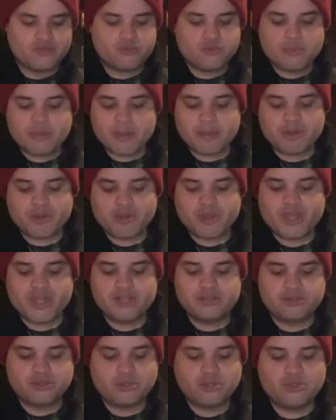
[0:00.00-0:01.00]
Fumémonos
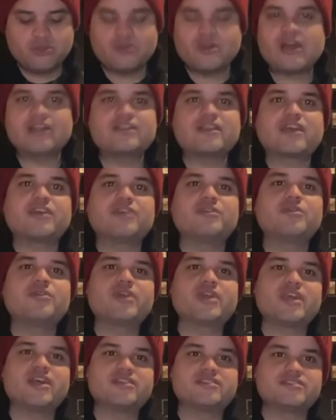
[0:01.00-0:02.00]
el todo hasta que nos
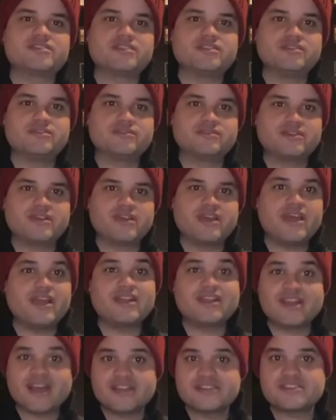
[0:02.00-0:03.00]
dé cáncer.
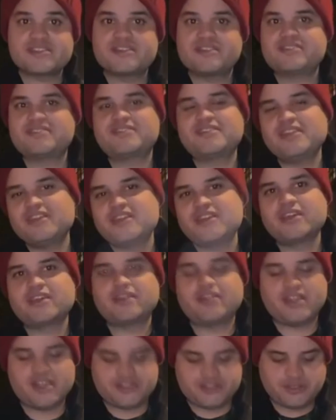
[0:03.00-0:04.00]
El cáncer sí que es
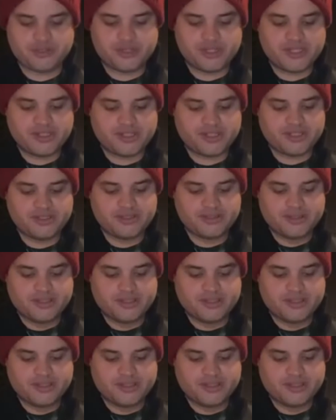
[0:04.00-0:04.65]
creacionista.